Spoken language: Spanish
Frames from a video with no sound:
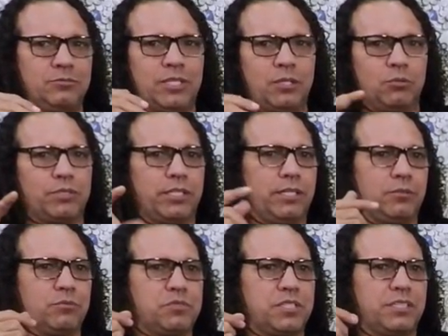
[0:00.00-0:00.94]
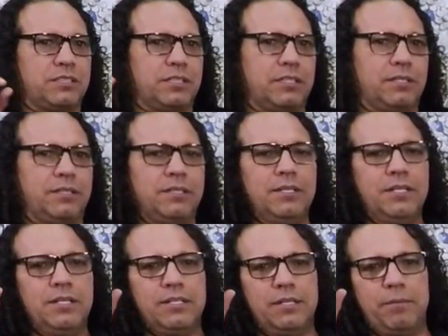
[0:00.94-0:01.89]
una rutina de un chiste
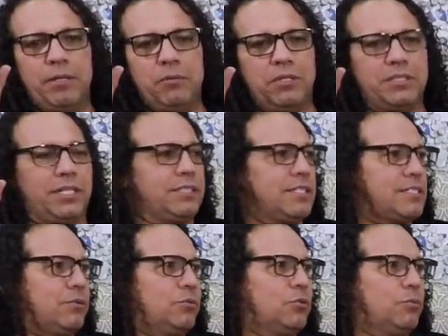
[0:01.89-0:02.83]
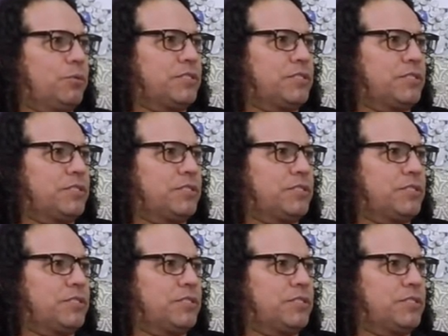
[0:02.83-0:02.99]
de, menos de 30 segundos